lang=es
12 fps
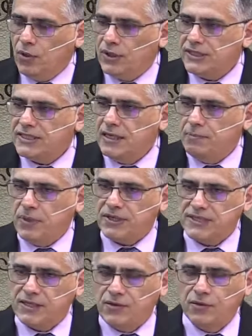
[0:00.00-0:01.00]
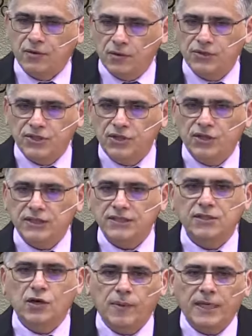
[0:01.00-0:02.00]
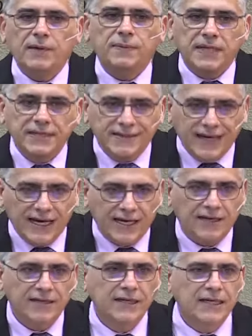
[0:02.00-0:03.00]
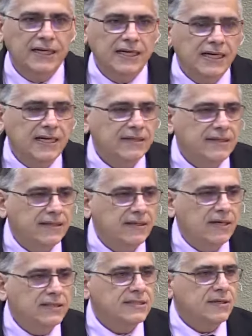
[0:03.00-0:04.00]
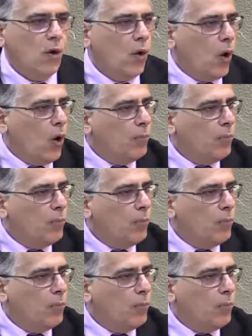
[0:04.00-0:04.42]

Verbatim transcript: por esas persecuciones nos van a brindar estas